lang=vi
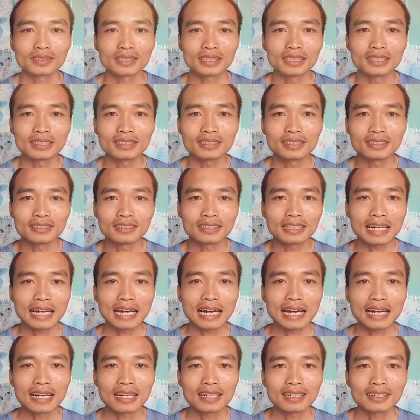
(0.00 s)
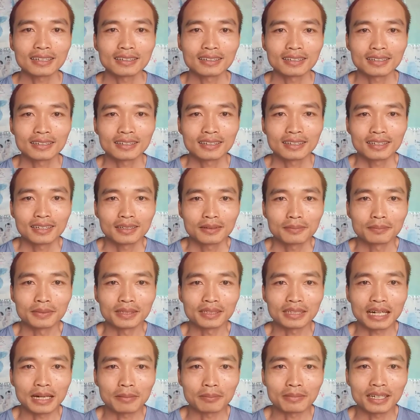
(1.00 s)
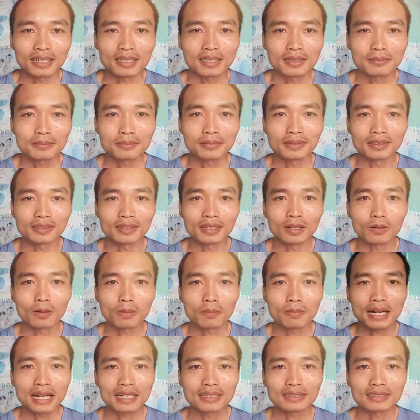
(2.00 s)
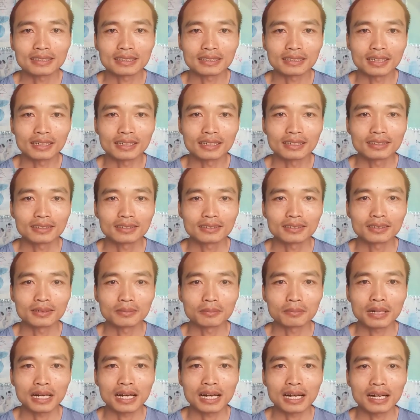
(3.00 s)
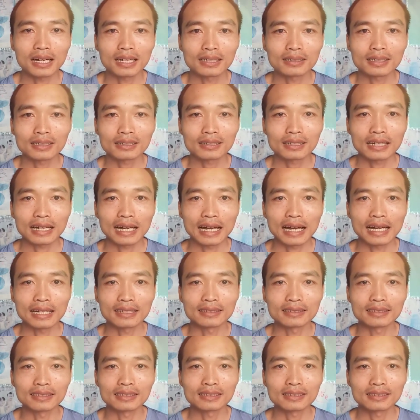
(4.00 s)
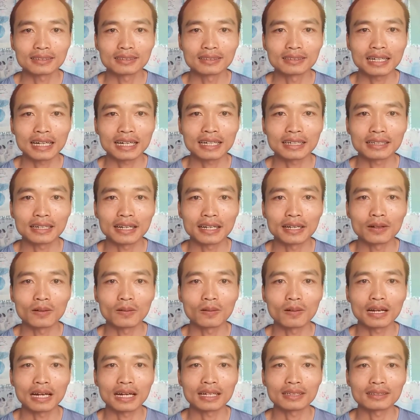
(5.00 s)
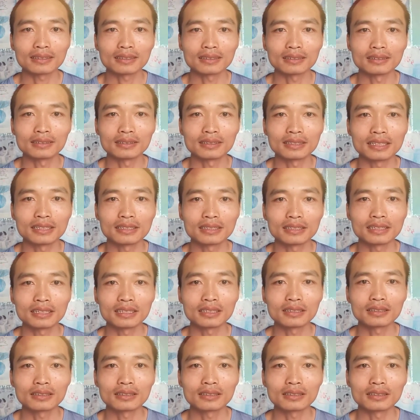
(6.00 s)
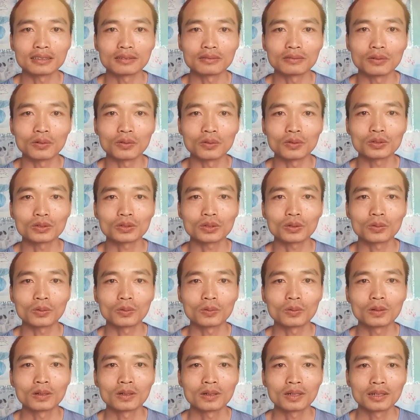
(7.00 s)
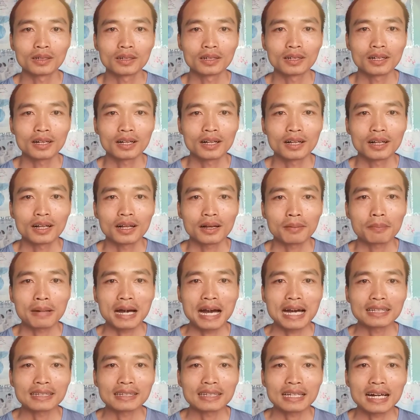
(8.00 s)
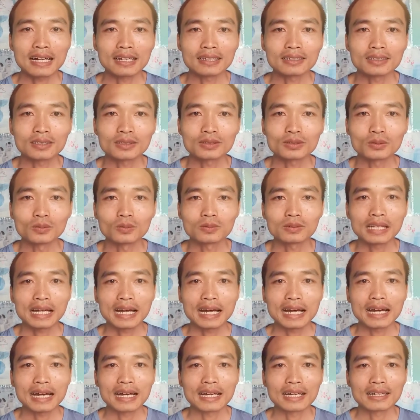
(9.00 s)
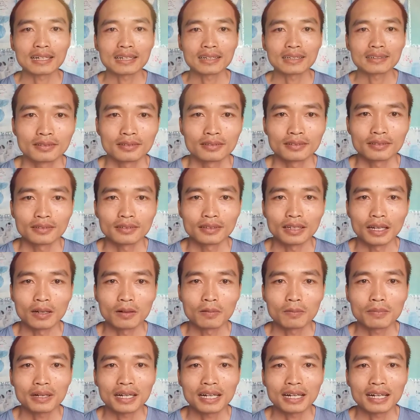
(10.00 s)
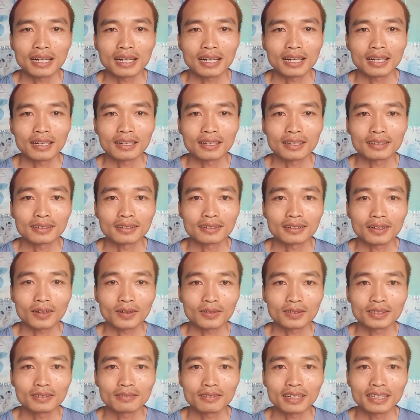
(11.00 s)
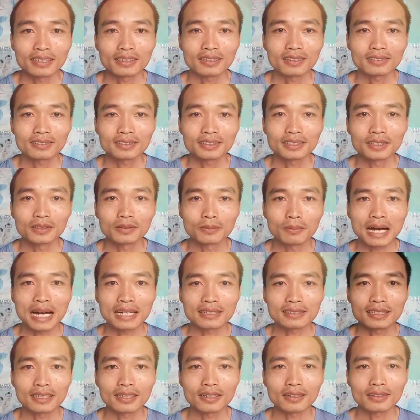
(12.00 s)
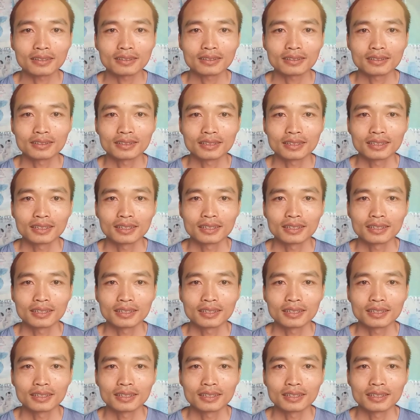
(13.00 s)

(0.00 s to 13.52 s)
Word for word: Khi sinh ra, mình cảm thấy mình đâu có mang gì tới, nhưng mà tất cả những cái thứ này đều là từ thiên nhiên, từ vũ trụ ban tặng cho chúng ta. Nếu mà nói như vậy, có nhiều bạn sẽ nói